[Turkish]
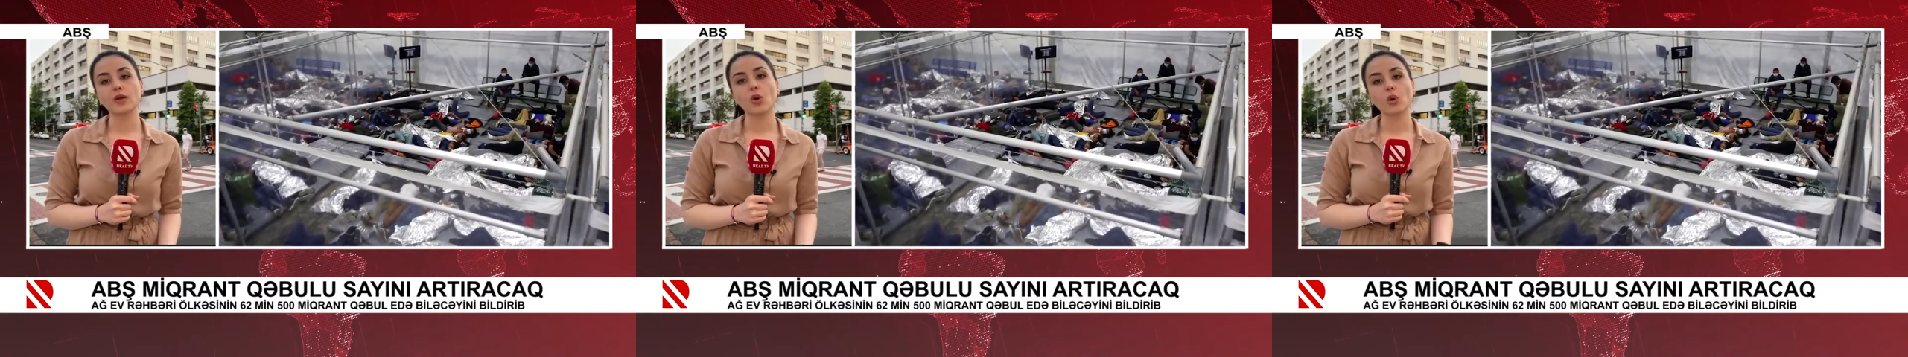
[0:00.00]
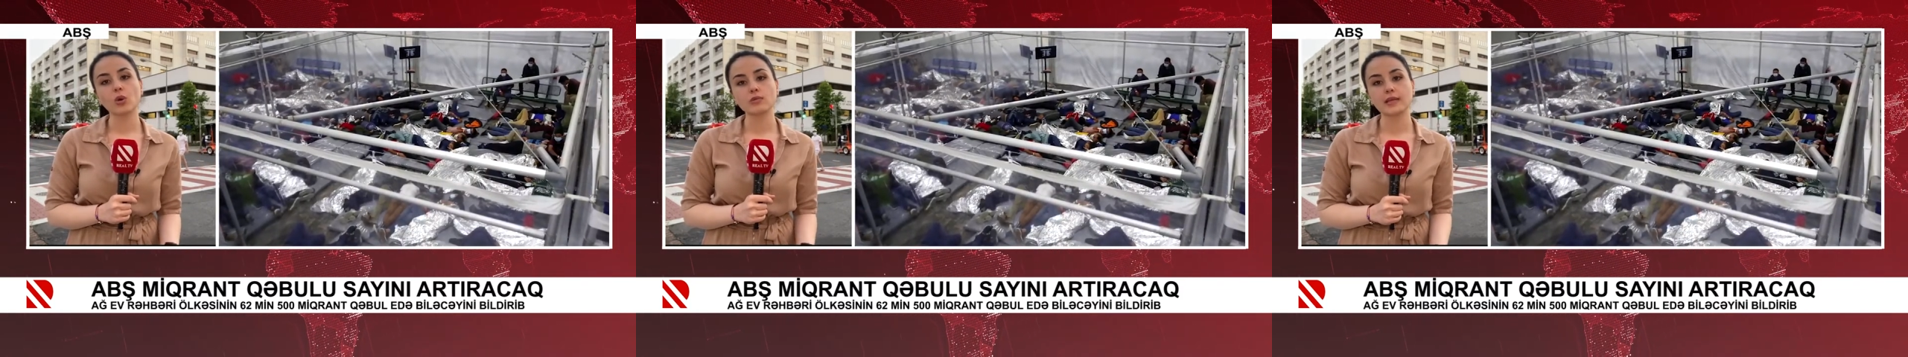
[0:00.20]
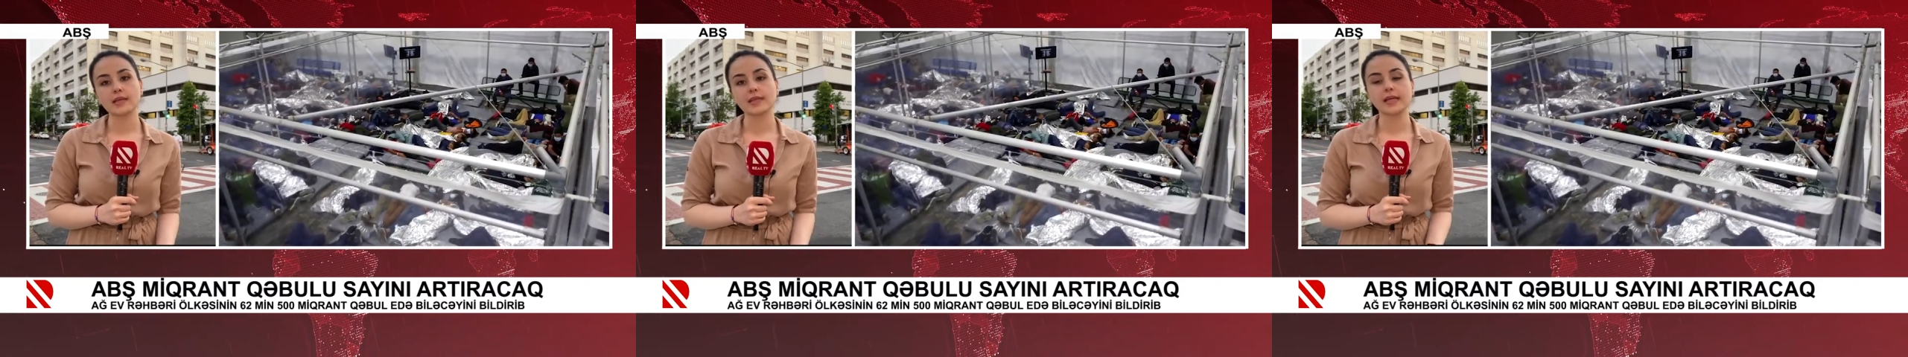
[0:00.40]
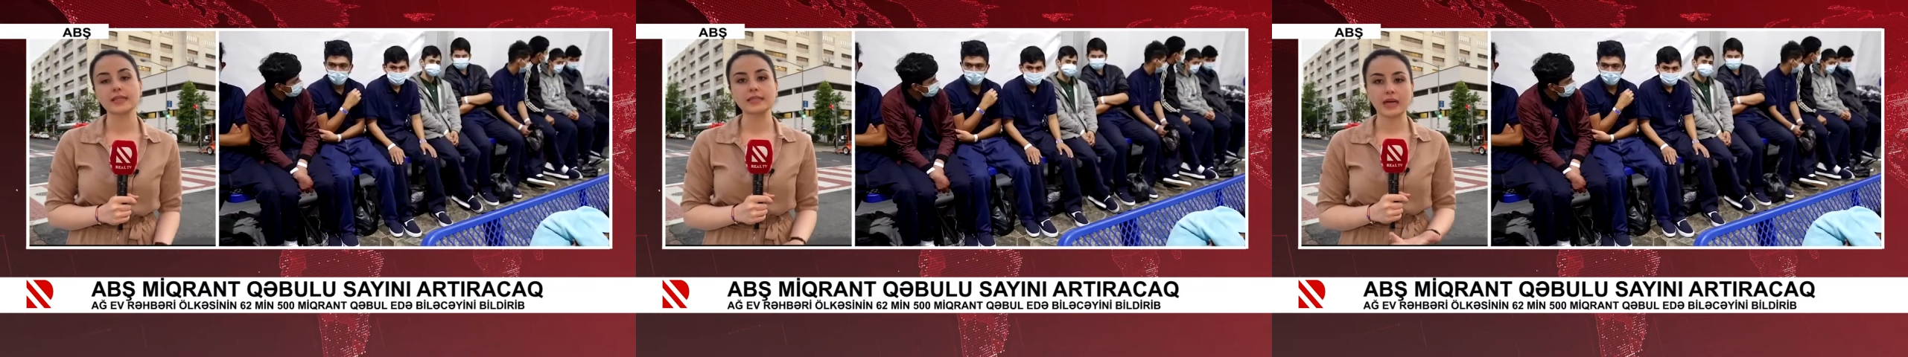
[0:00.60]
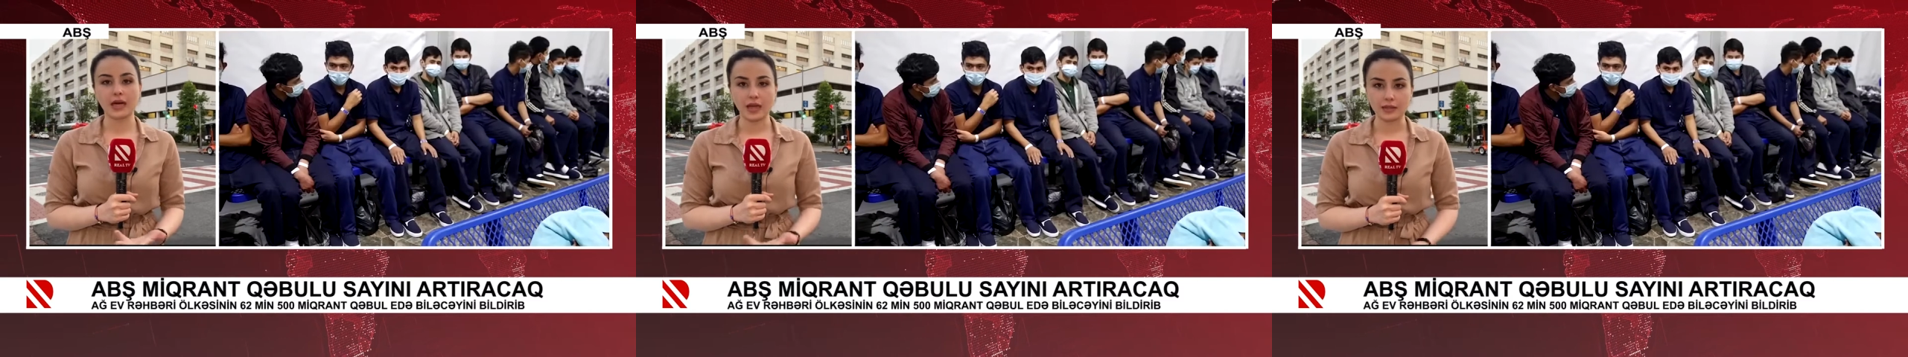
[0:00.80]

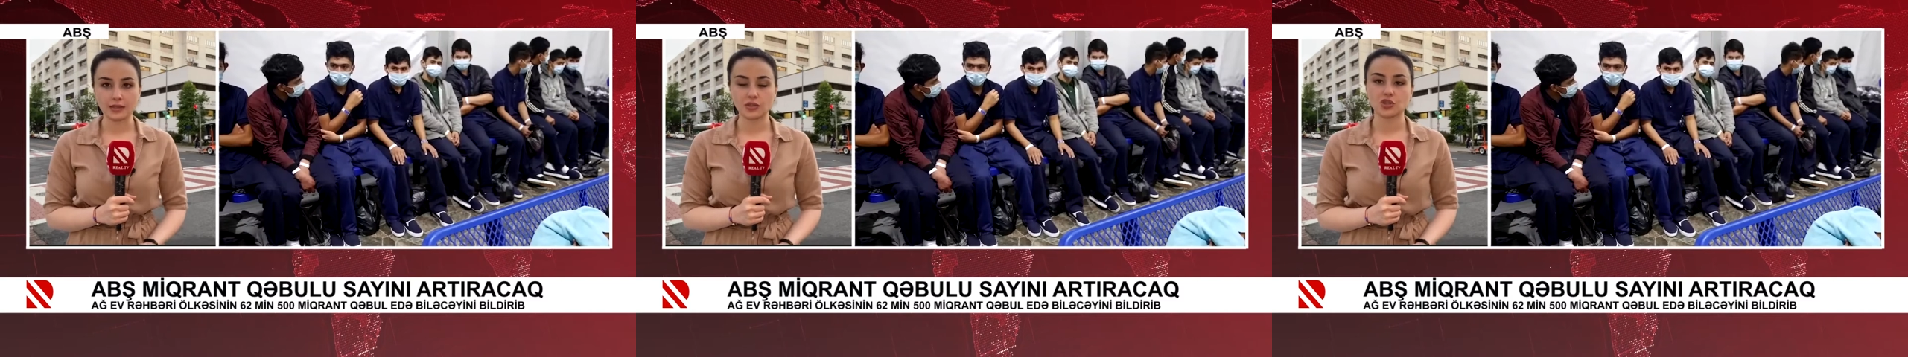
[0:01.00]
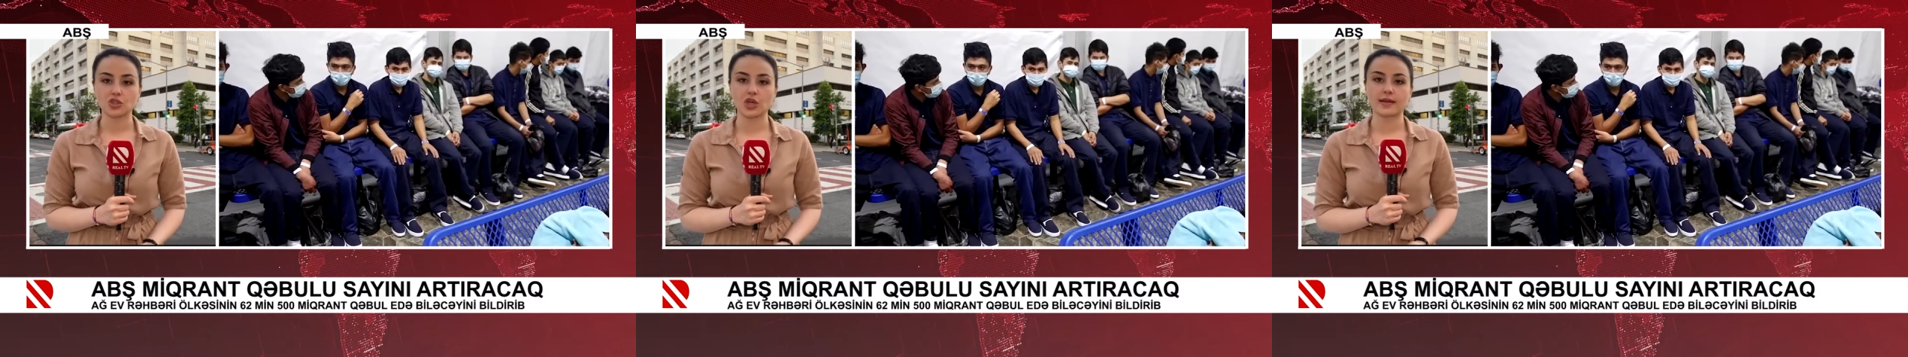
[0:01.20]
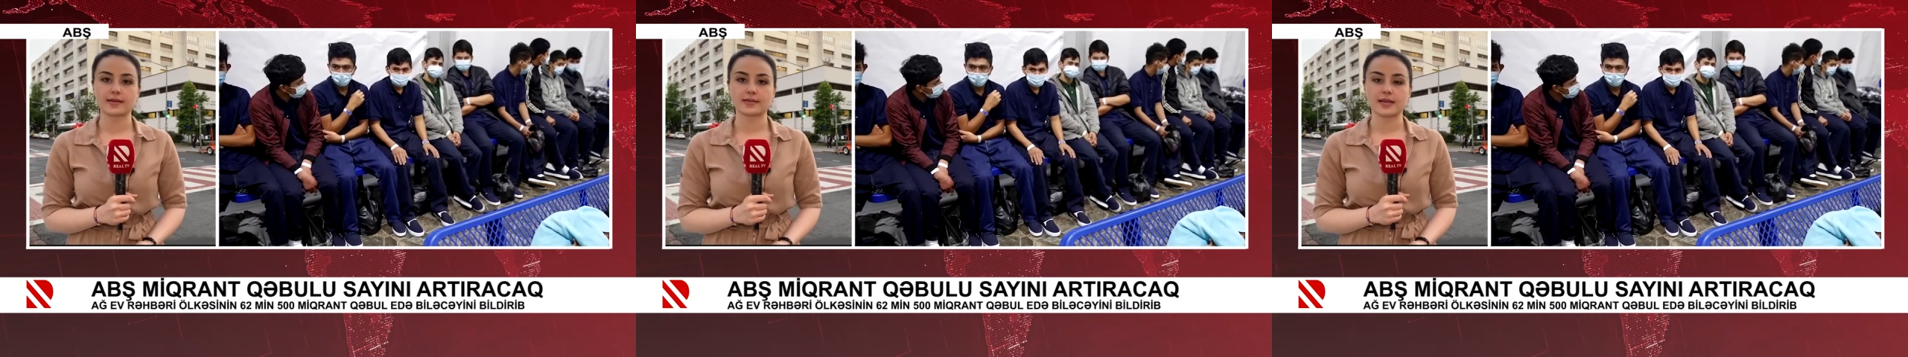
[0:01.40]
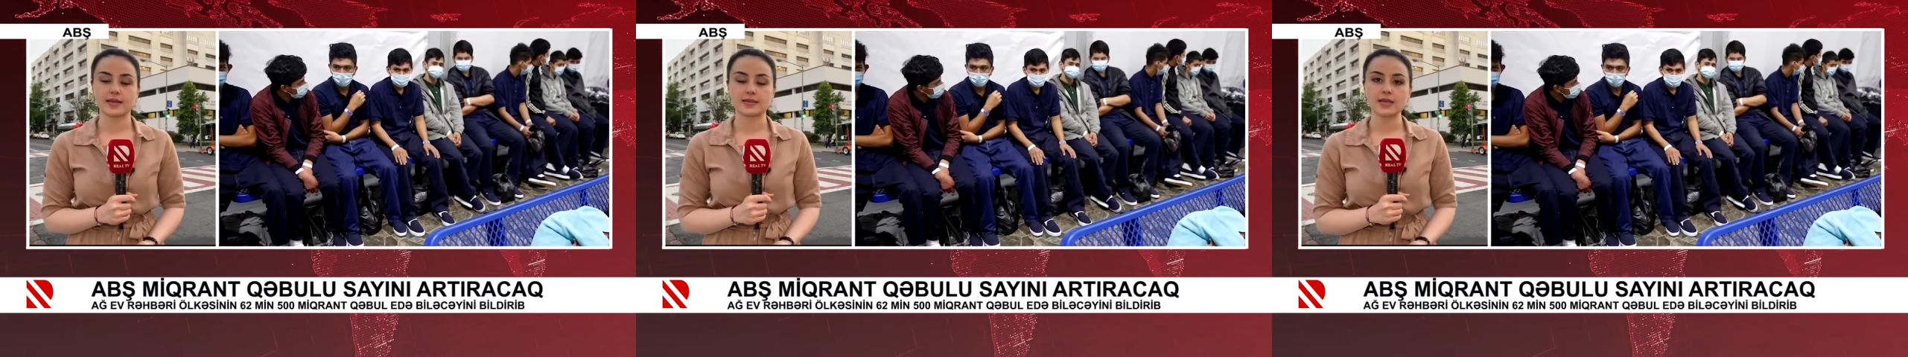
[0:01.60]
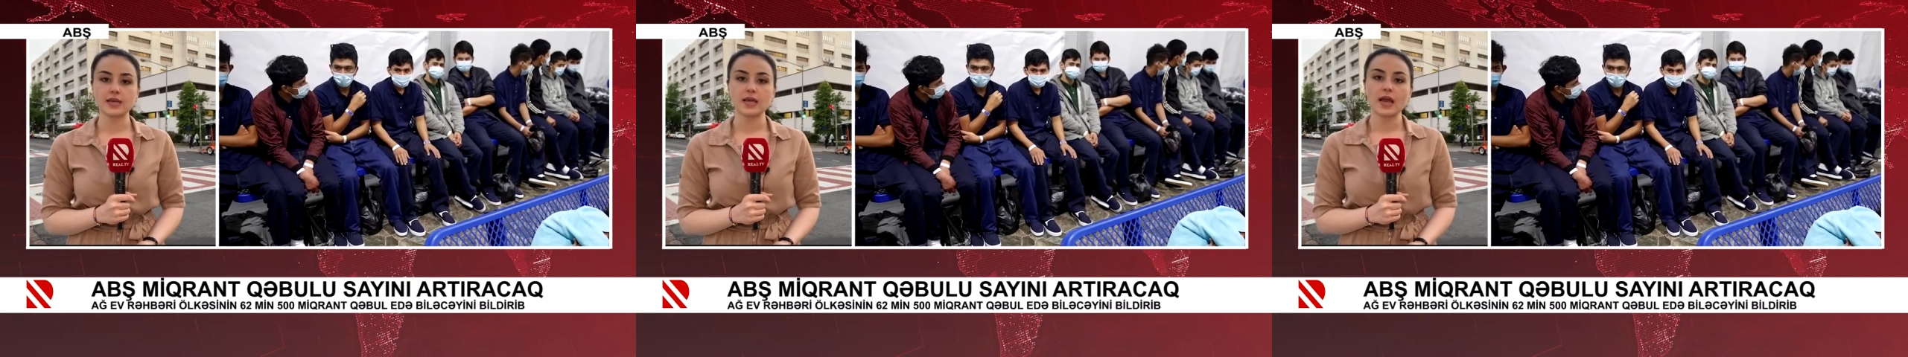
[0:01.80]
ortadan kaldıracak
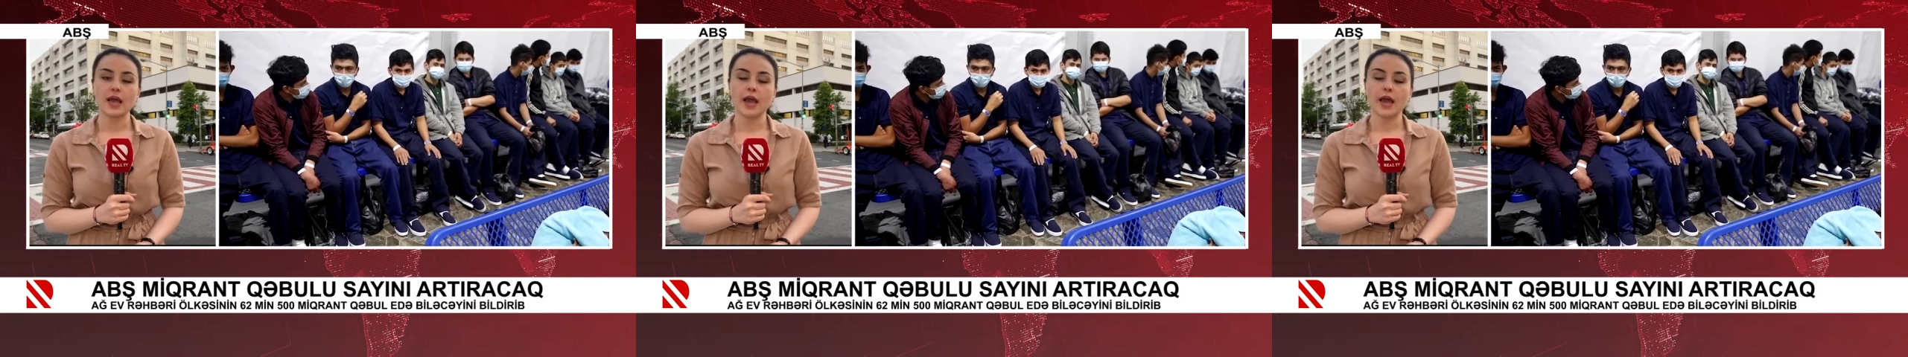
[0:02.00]
dedi.